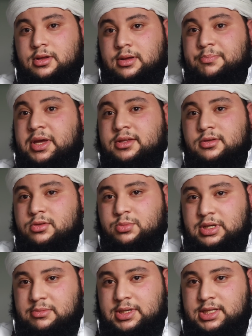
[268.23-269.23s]
la, perte de
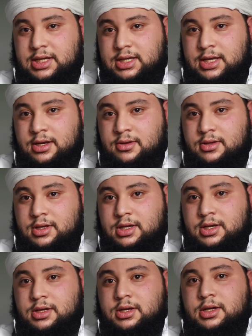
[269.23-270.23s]
biens matériels,
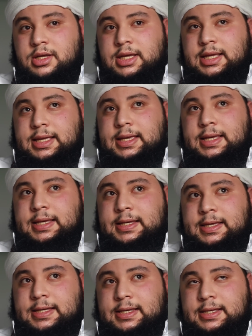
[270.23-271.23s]

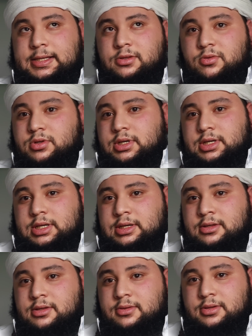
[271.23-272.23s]
et, donc
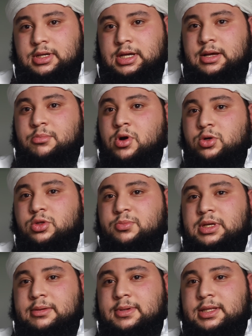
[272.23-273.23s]
un manque de
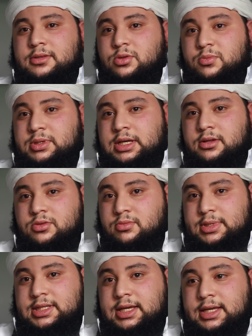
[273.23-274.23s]
biens, de, biens, de
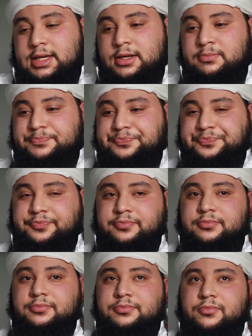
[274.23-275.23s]
matériel.
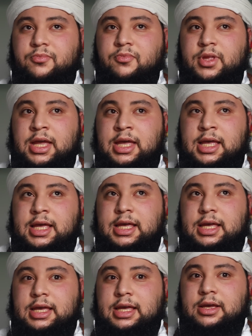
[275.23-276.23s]

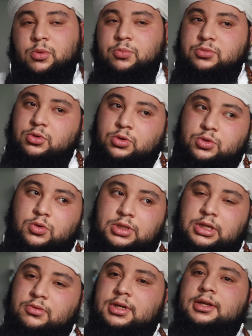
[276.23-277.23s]
Et de l'autre
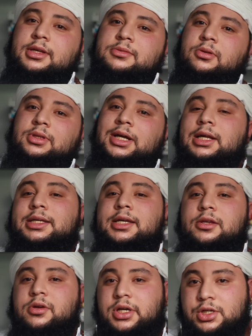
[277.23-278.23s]
côté, on a Allah qui
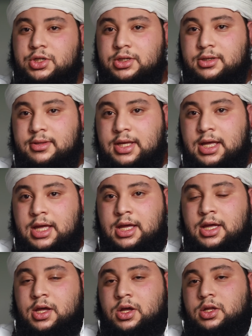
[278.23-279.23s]
est le riche.
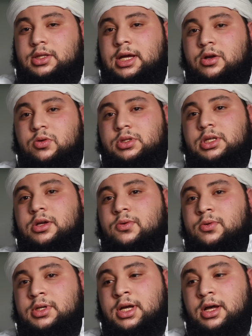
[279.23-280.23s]
D'un côté,
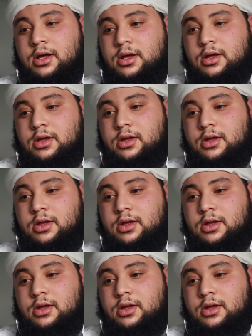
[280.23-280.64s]
on a